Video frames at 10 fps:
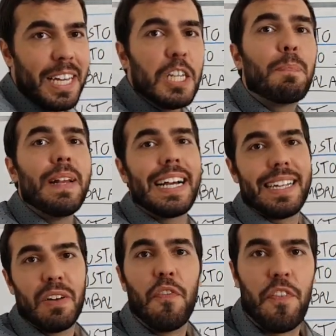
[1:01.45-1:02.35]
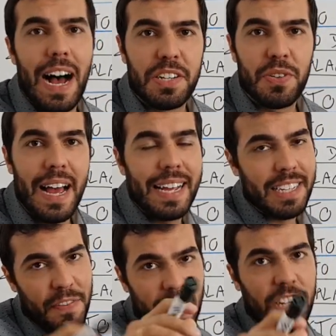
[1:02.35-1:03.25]
que explicação fácil é
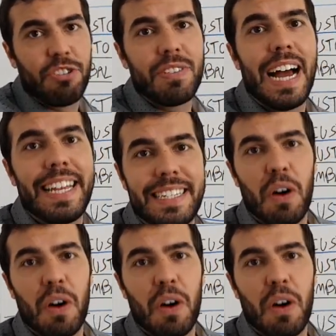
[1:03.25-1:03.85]
essa e vai te ajudar aí a